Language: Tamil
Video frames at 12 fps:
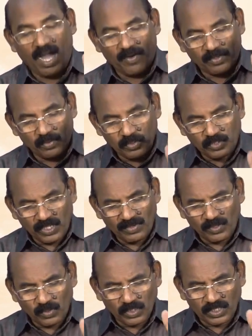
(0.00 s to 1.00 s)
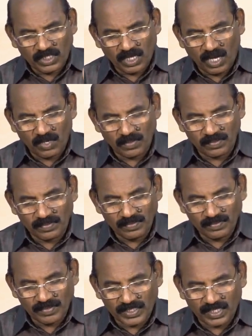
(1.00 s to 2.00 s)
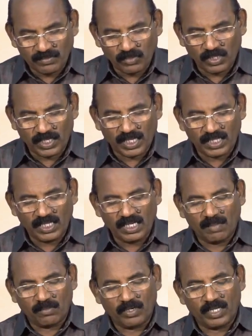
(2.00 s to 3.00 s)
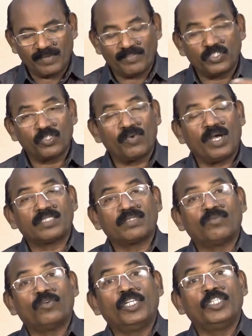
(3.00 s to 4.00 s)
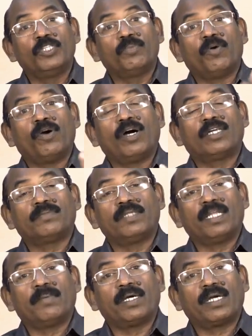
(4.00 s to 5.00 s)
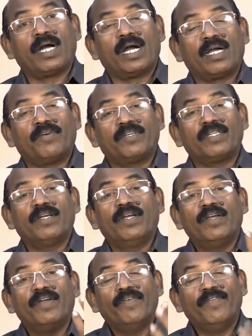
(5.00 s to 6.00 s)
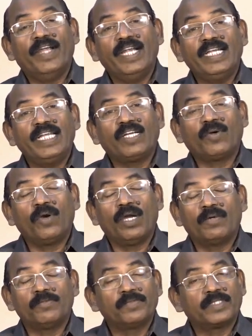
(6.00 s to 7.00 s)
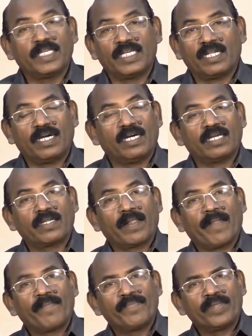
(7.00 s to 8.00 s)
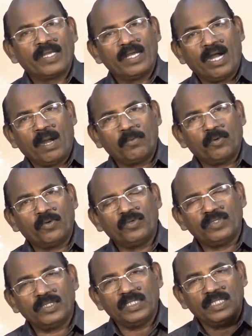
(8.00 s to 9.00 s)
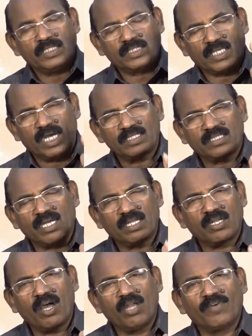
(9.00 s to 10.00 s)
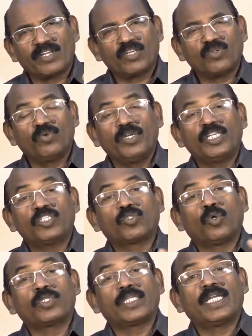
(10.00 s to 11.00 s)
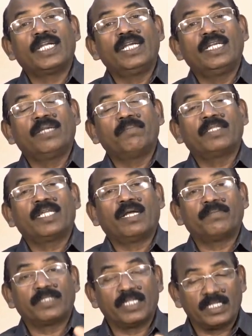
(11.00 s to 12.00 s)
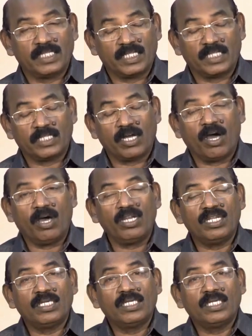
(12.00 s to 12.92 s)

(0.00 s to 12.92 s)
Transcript: அவர் உத்தரவு கொடுத்தாலும் வசனம் சொல்லுகிறது நம்முடைய விசுவாசம் ஒளிந்து போகாதபடி நமக்காக அவர் வேண்டிக் கொள்ளவும் செய்கிறார் அப்போ சாத்தானால் வரக்கூடிய சோதனைகள் என்பதை நாம் தெரிந்திருந்தால்